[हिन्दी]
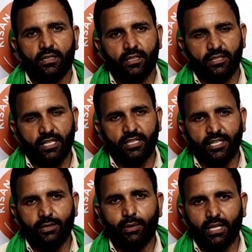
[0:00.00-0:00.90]
रचा
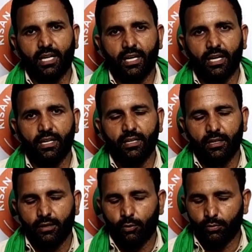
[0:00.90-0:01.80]
जाने वाला है
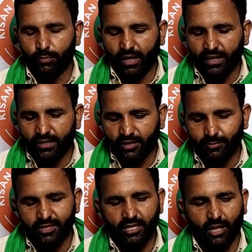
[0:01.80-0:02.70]
और मैं ये
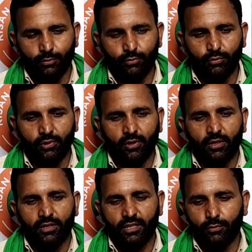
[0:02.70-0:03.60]
समझता हूँ
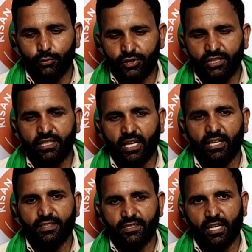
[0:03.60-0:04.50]
कि उसी का
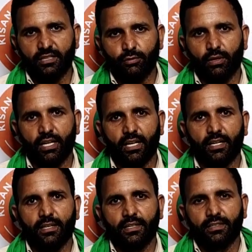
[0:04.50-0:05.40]
हिस्सा जो है
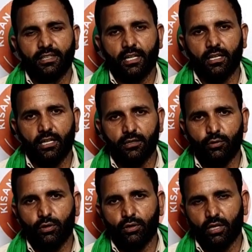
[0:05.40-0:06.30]
ये कल
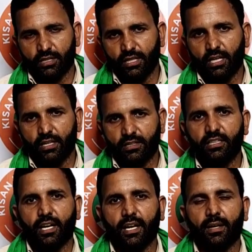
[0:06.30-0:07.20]
जो घटना घटी
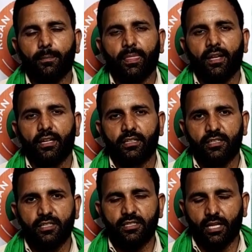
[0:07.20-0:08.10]
है
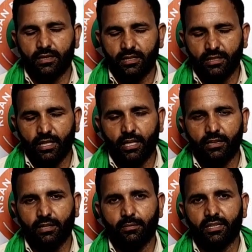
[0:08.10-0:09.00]
किसी साथी ने
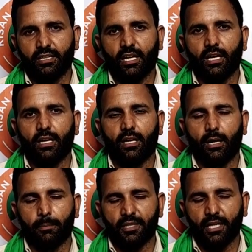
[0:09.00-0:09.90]
आत्महत्या
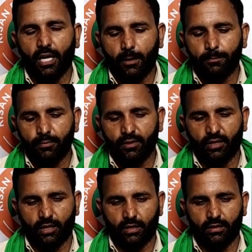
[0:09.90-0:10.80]
अपने
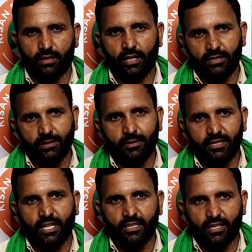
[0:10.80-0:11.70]
आप
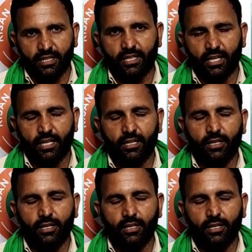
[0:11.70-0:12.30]
आत्महत्या करी है